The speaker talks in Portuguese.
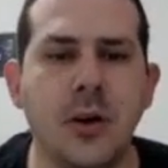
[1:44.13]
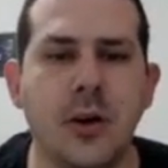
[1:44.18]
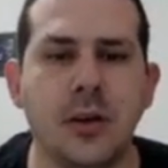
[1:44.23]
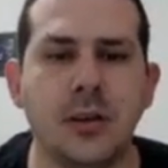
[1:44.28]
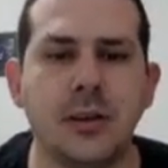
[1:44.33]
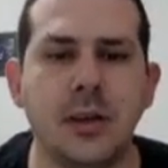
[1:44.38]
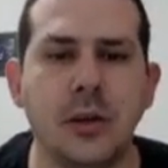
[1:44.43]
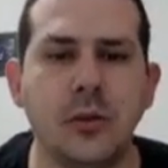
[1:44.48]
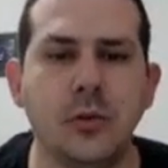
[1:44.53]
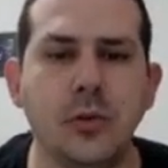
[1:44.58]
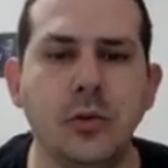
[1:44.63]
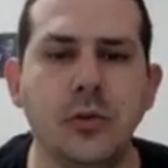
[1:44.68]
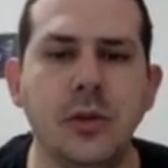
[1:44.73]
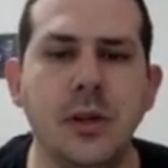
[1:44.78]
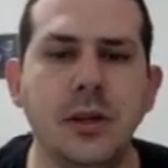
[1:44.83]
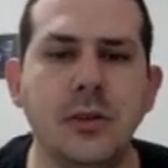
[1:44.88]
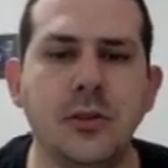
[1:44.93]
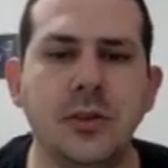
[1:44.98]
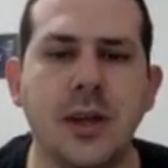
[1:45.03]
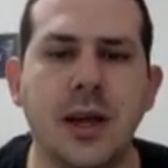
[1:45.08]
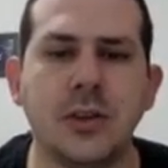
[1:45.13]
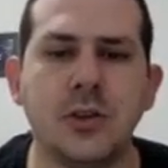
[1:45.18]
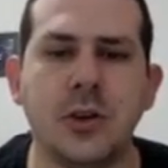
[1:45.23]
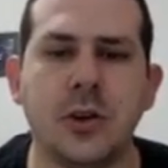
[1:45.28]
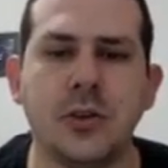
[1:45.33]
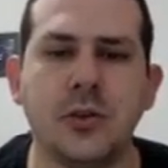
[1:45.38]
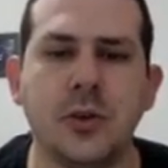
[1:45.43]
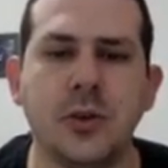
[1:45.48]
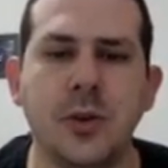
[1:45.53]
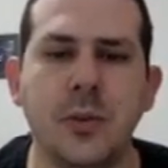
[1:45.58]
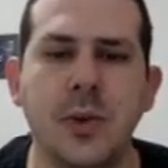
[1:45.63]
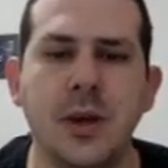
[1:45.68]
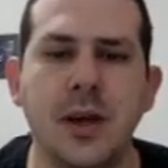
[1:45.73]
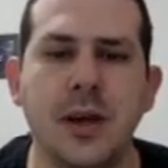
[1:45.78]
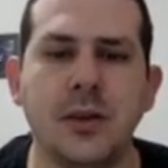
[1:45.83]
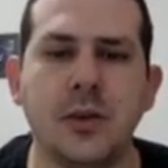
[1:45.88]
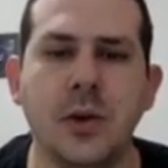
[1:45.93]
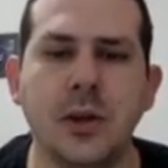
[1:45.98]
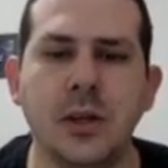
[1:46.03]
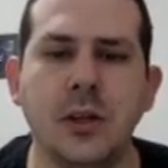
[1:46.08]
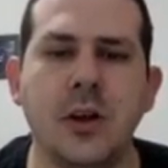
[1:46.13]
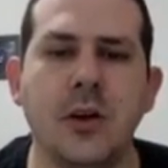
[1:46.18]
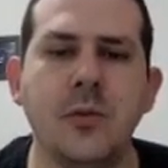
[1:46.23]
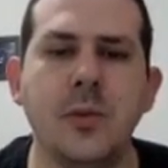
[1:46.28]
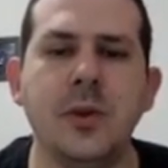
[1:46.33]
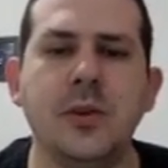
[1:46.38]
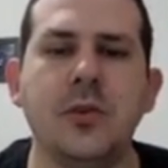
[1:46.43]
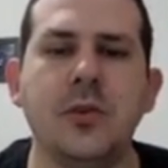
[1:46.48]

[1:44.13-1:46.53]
Ó, tá tudo dando 7, ó. Se você pegar 59 menos